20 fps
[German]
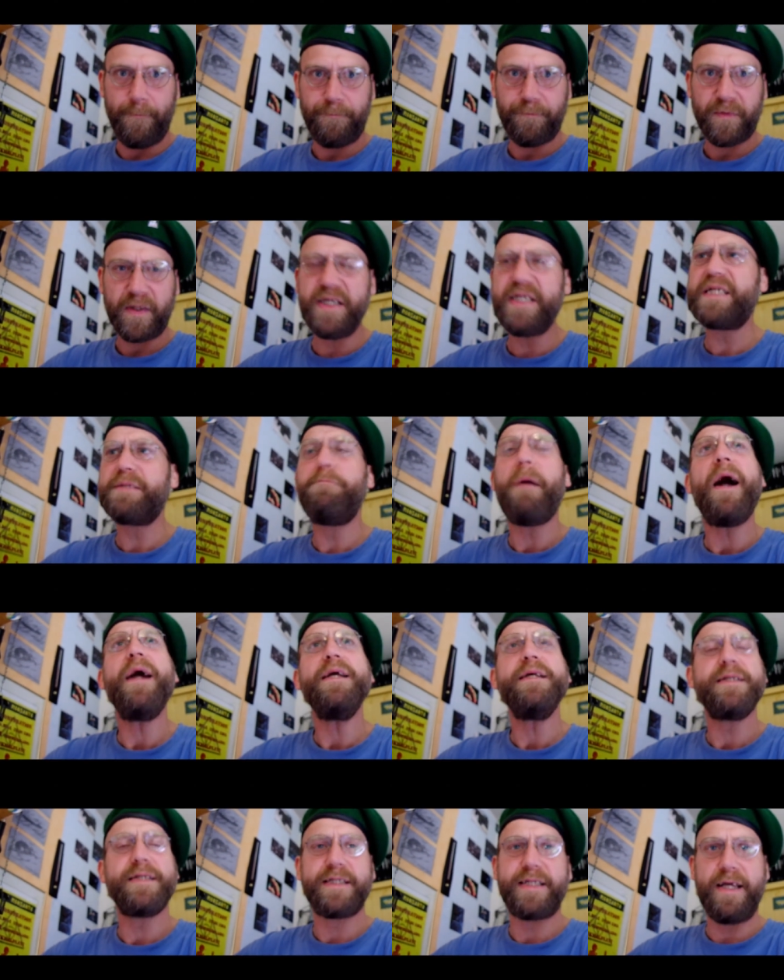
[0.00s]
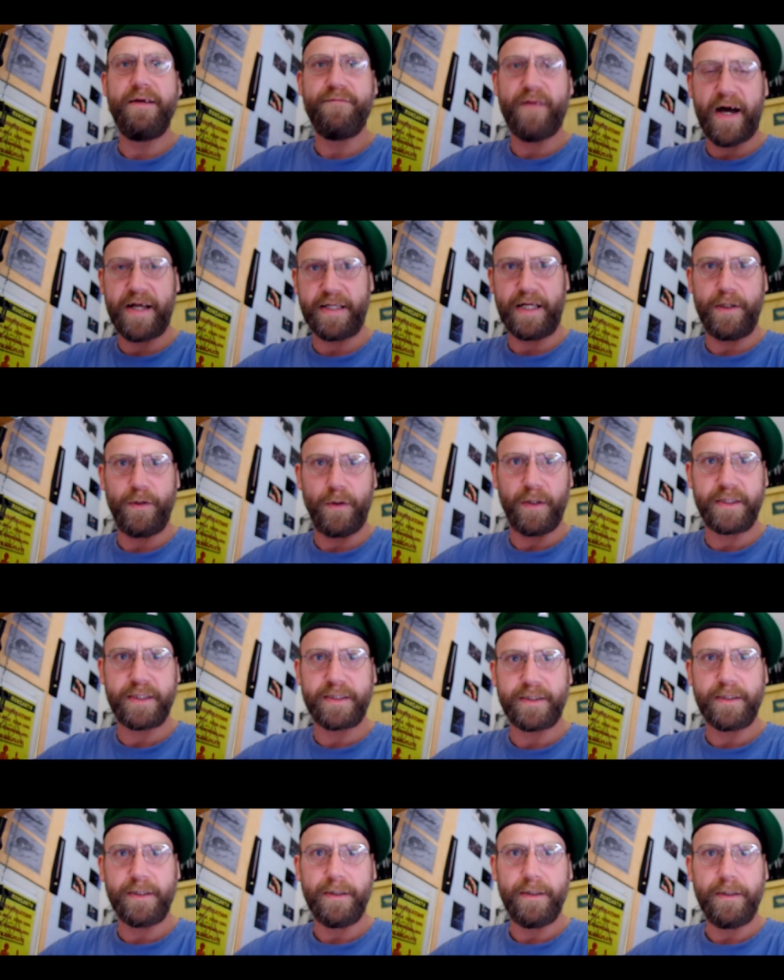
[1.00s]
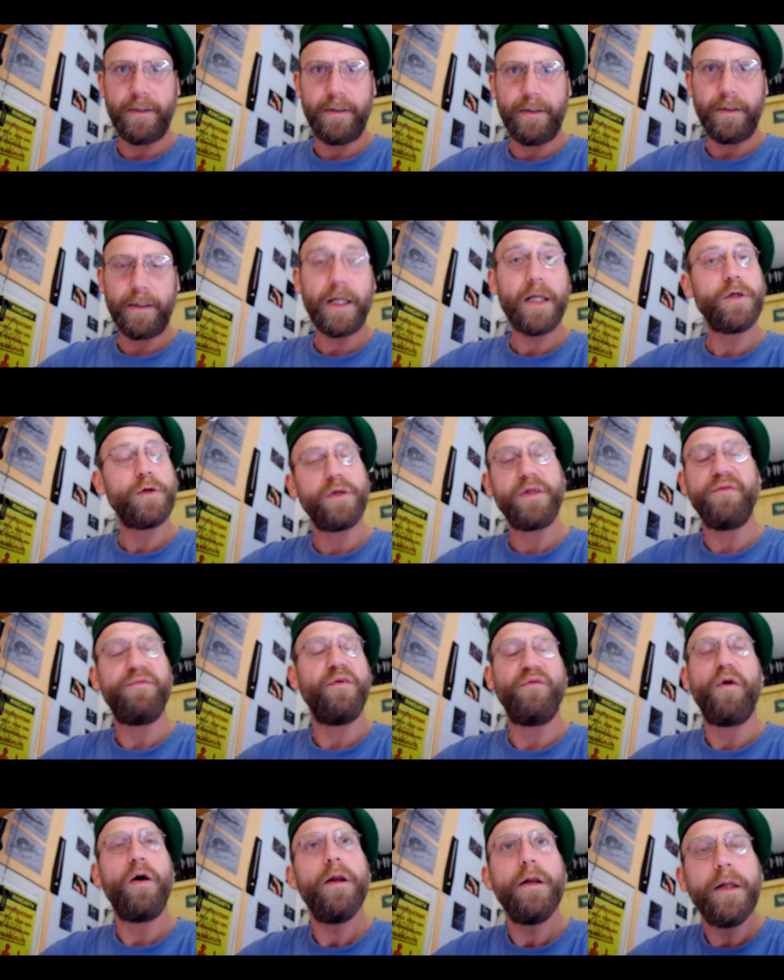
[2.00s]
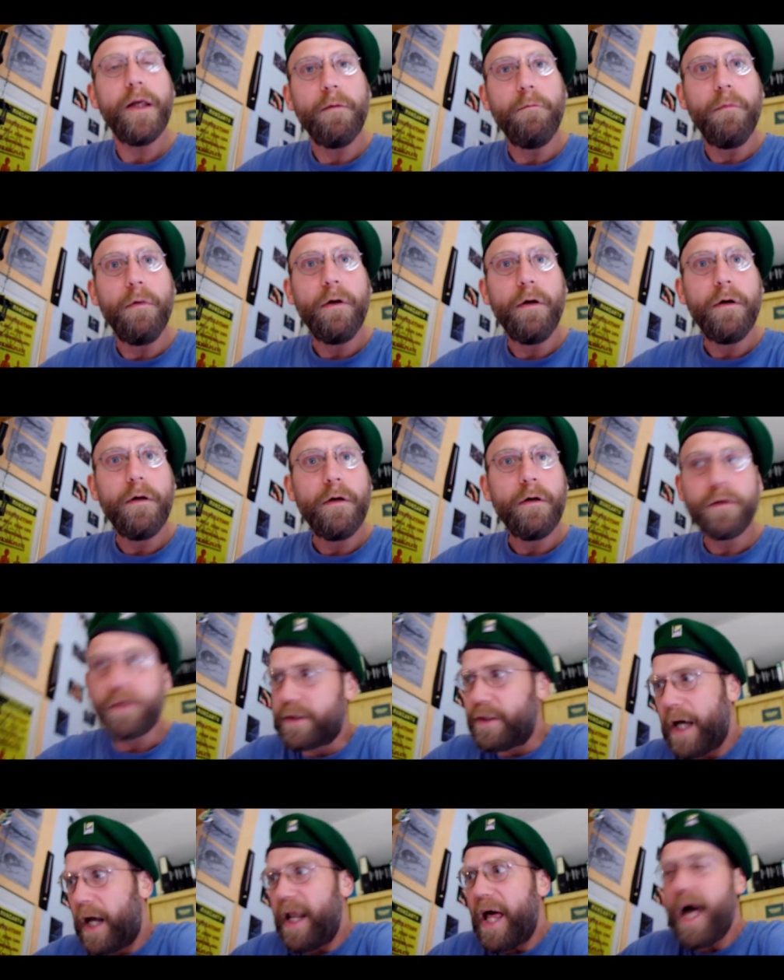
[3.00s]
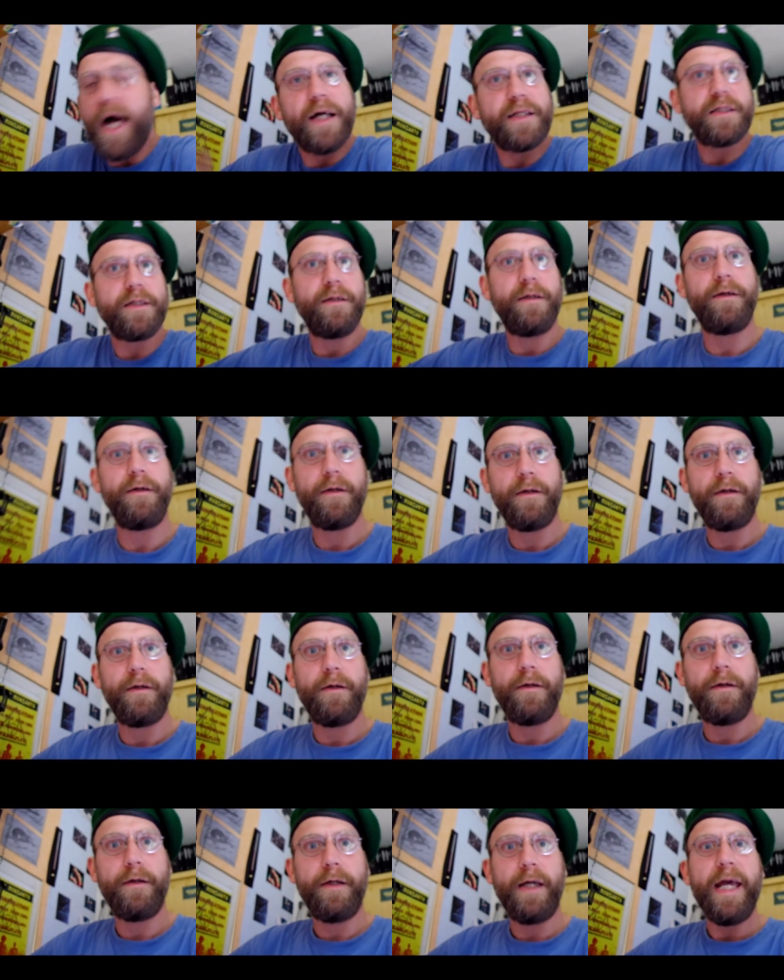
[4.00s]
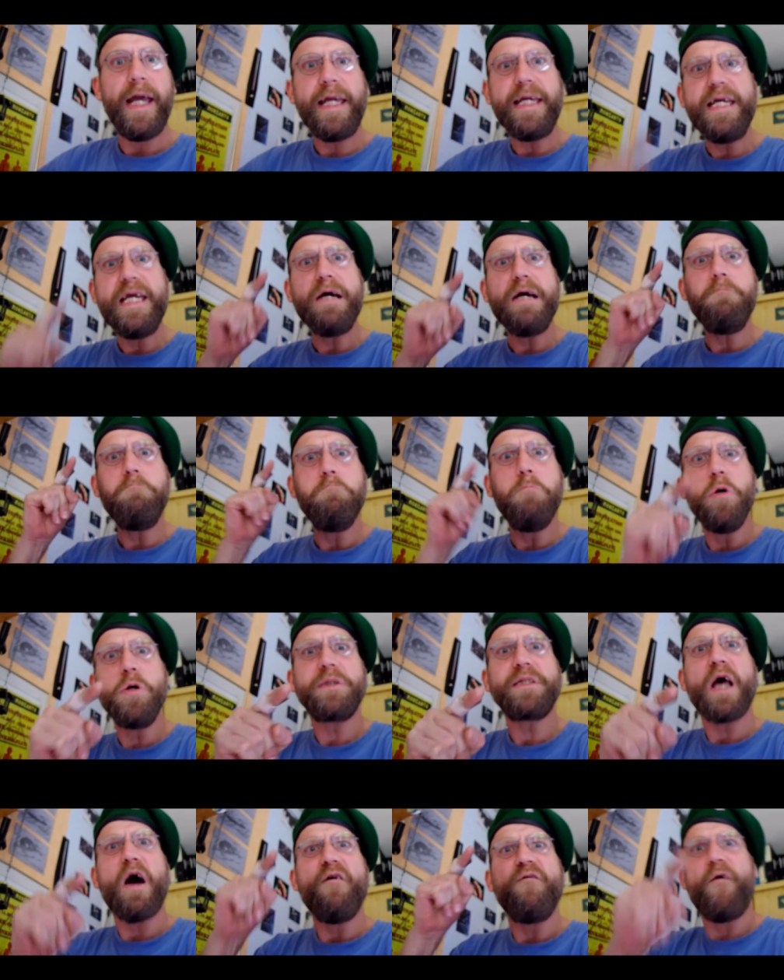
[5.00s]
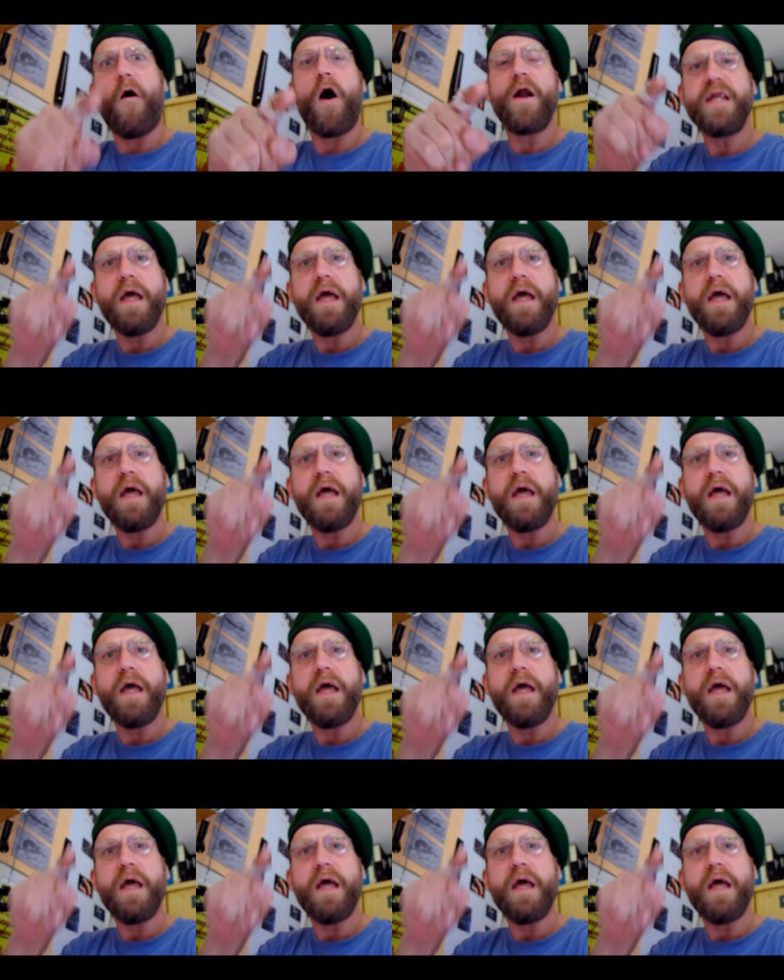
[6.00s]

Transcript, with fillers: dieses Bankensystem weiter nutzt, kann ich euch nicht für voll nehmen. Knallhart. Ihr müsst von